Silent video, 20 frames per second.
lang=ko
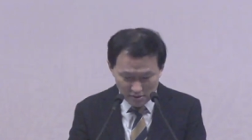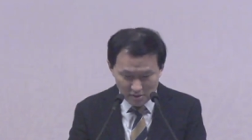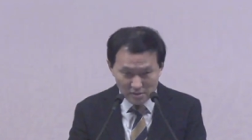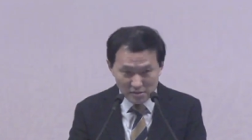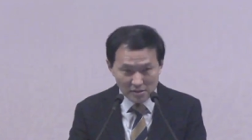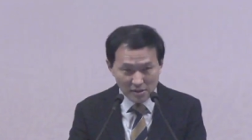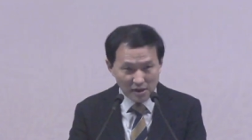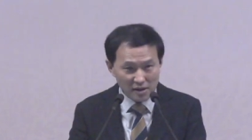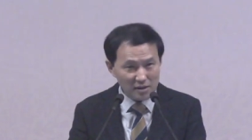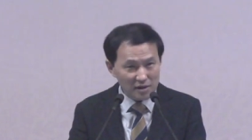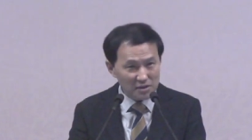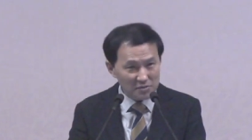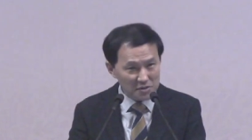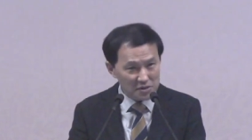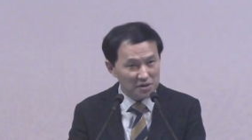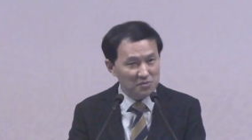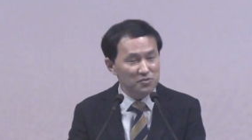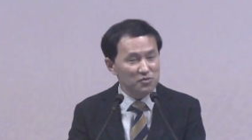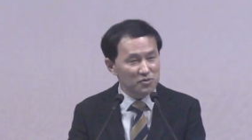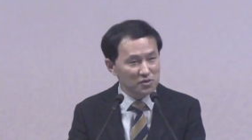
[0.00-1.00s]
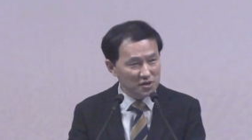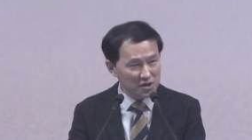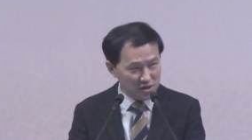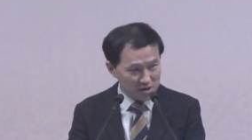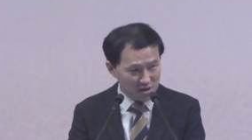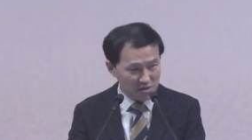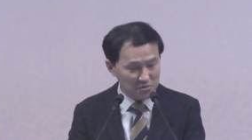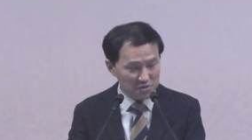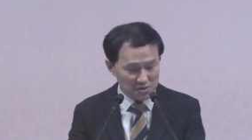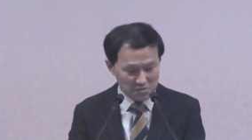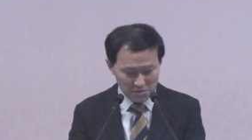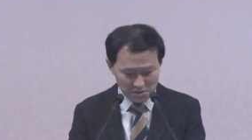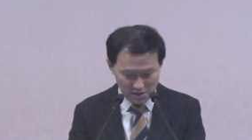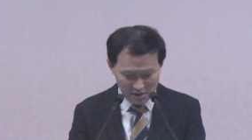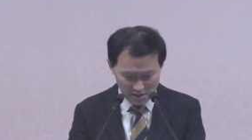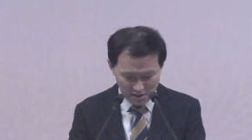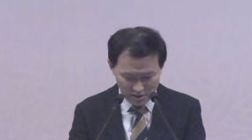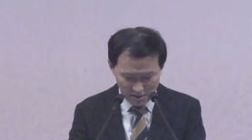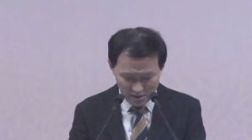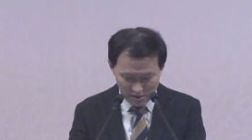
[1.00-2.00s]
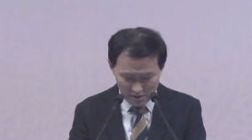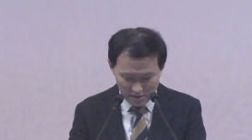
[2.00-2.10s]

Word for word: 어, 하나님이 집중을 시켜버립니다.